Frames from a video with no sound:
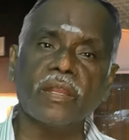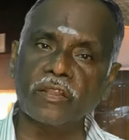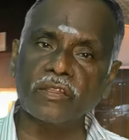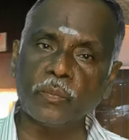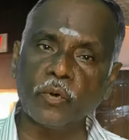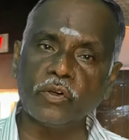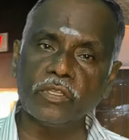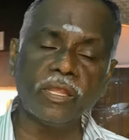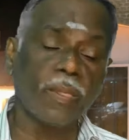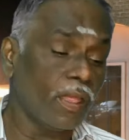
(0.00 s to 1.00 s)
அப்படிங்கிற இடத்துக்கு
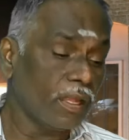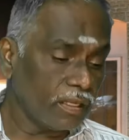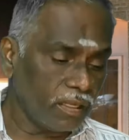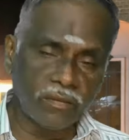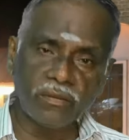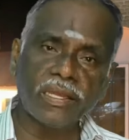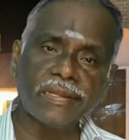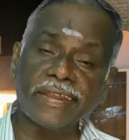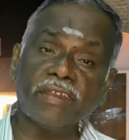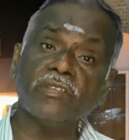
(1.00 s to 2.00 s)
போகுது
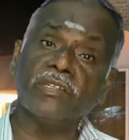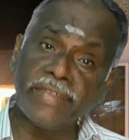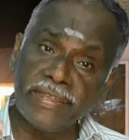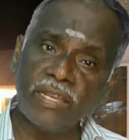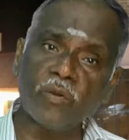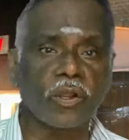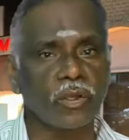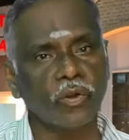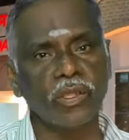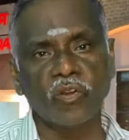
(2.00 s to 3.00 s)
இந்த ட்ரெயின் வந்து டெய்லி
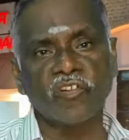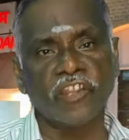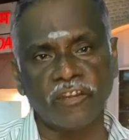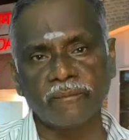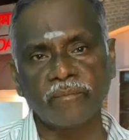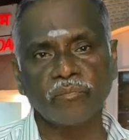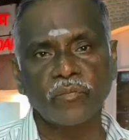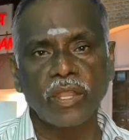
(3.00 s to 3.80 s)
ஓடக்கூடிய ஒரு ட்ரெயின்